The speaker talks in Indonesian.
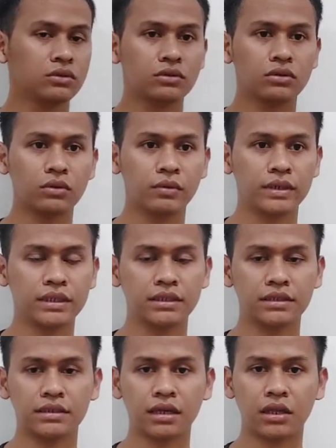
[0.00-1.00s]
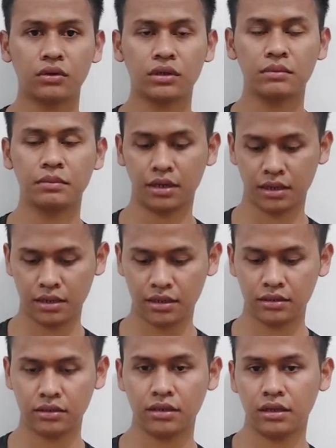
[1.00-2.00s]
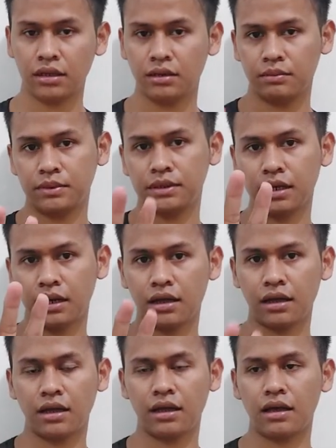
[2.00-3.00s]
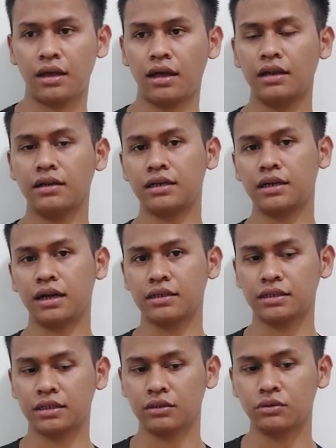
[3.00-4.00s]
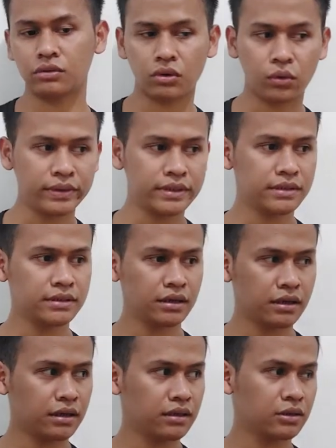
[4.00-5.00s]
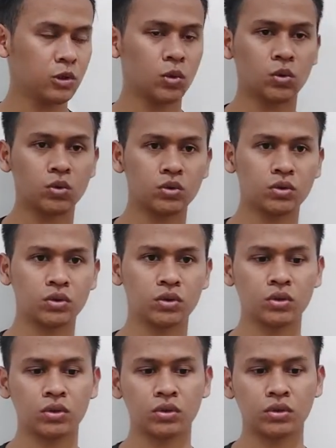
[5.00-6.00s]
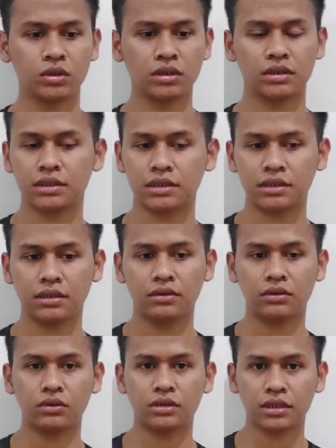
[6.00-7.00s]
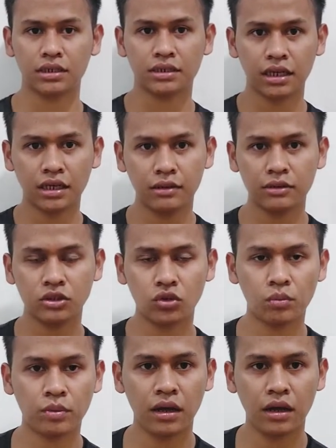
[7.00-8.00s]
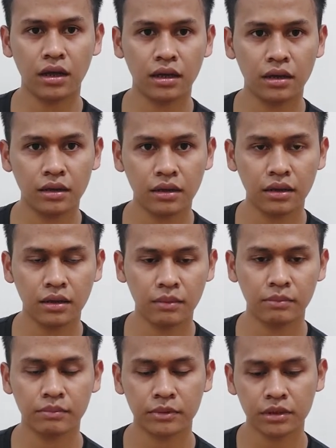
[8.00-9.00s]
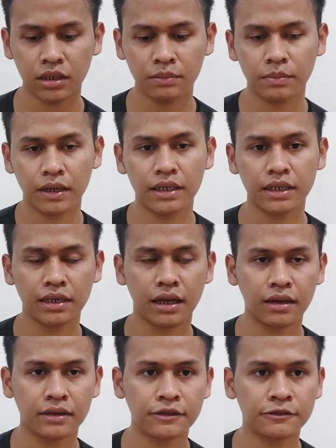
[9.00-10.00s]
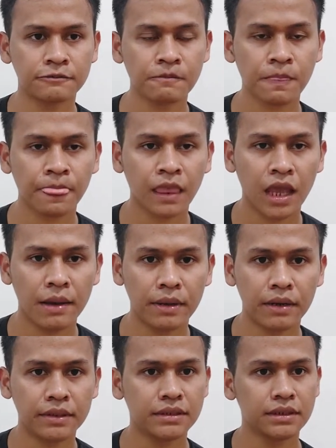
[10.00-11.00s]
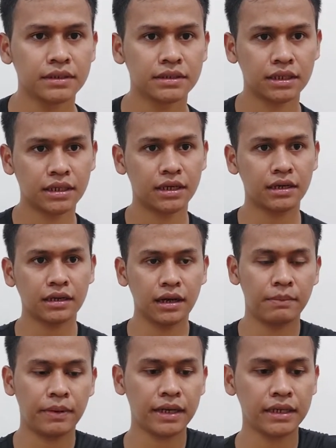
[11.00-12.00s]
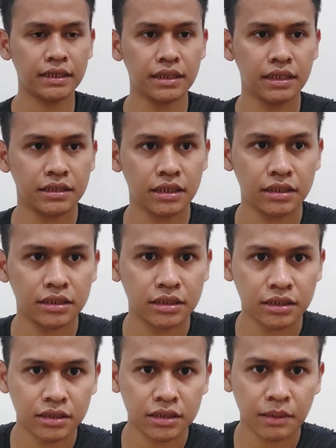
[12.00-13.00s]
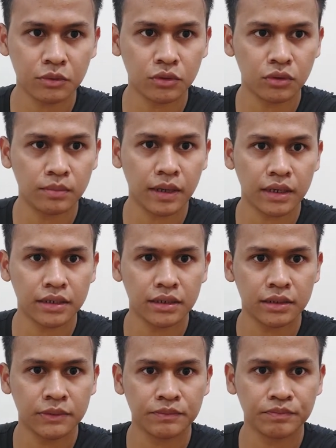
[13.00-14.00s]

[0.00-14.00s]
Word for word: untuk noise atau gimana bisa anda dengar sendiri noise-nya terus terus saya coba merbandingkan apa namanya saya nggak pakai ini ya saya cabut dulu pakai ini